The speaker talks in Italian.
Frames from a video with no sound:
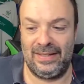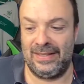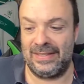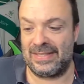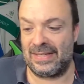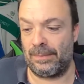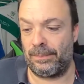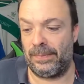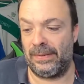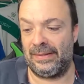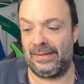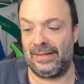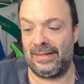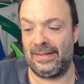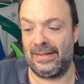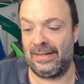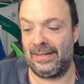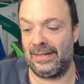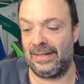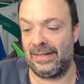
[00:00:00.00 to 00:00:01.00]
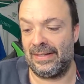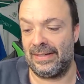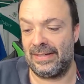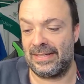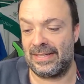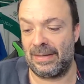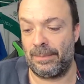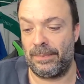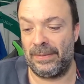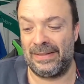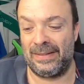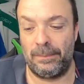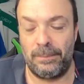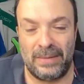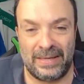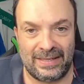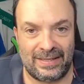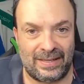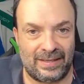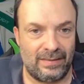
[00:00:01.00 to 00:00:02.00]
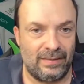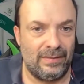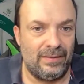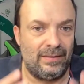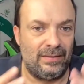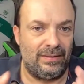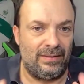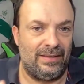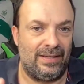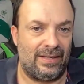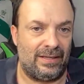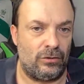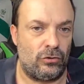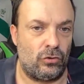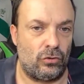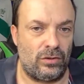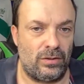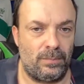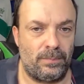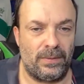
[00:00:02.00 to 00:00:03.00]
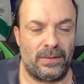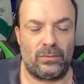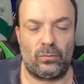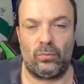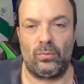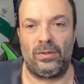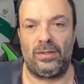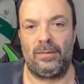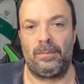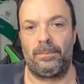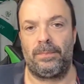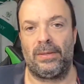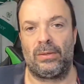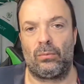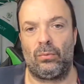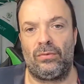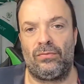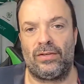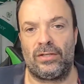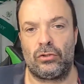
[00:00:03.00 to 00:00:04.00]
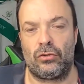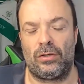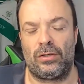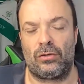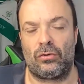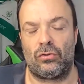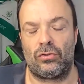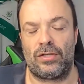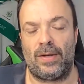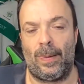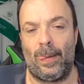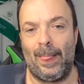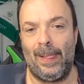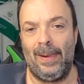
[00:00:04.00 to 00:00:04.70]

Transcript: e sapete, sapete, bene le ragioni per cui, per cui, faccio le cose.